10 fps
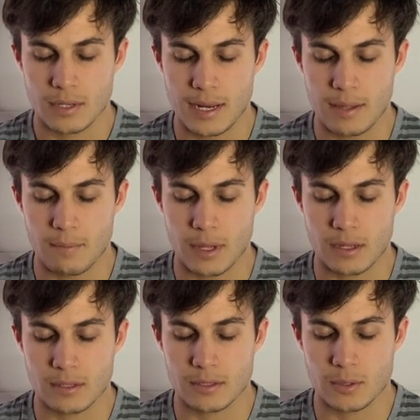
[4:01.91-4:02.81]
les
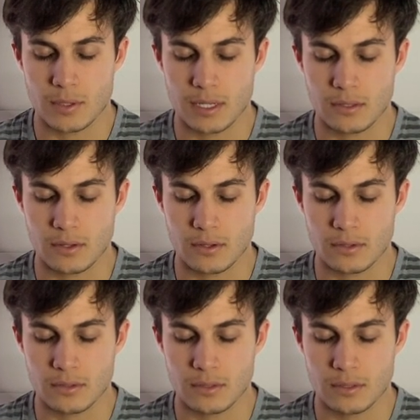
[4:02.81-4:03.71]
mains se
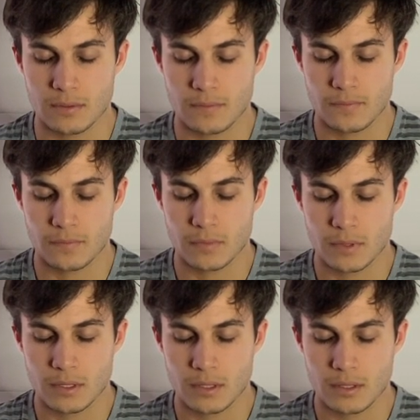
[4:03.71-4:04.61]
détendent,
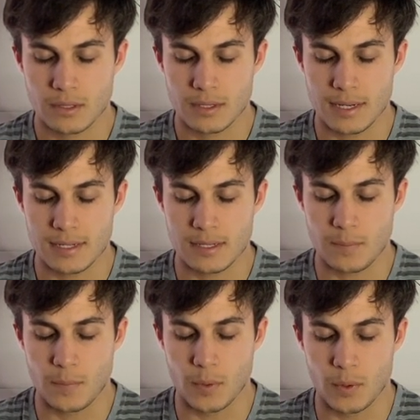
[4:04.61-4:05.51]
les
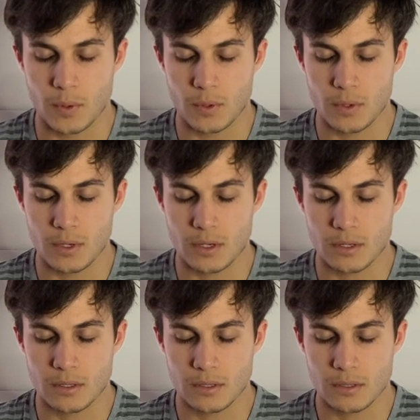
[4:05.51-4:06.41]
épaules
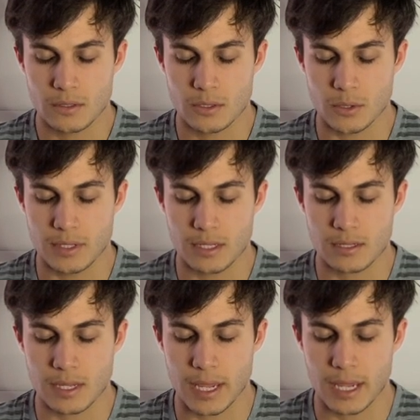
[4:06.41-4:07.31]
se
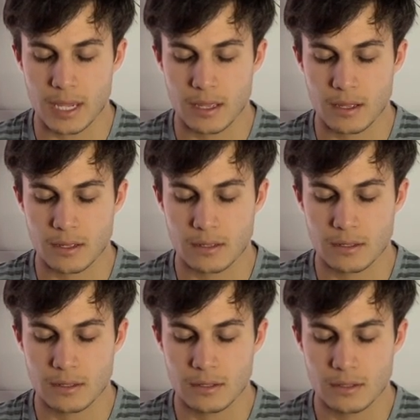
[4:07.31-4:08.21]
desserrent,
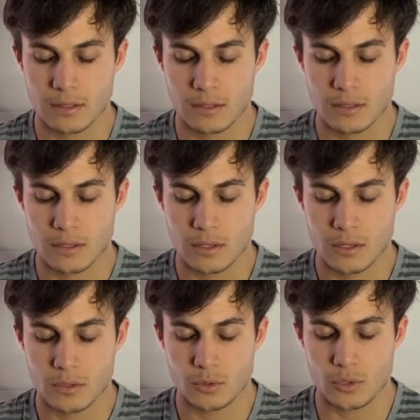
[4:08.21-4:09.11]

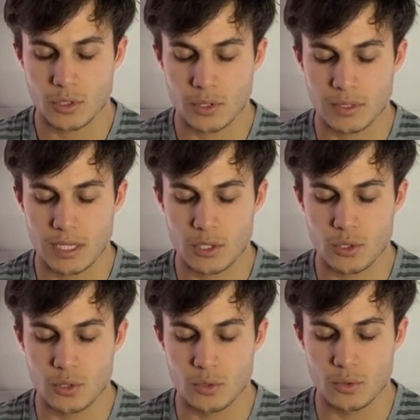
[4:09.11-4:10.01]
tu sens tes
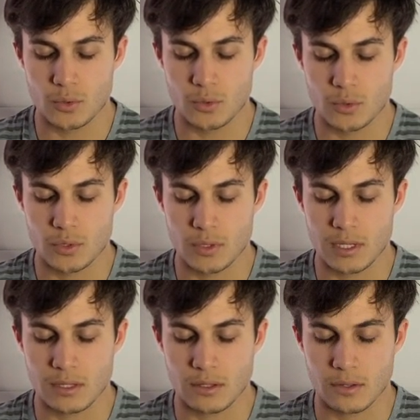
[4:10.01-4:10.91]
genoux se
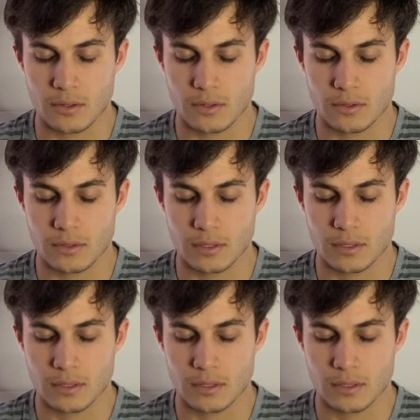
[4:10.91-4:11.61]
détendre,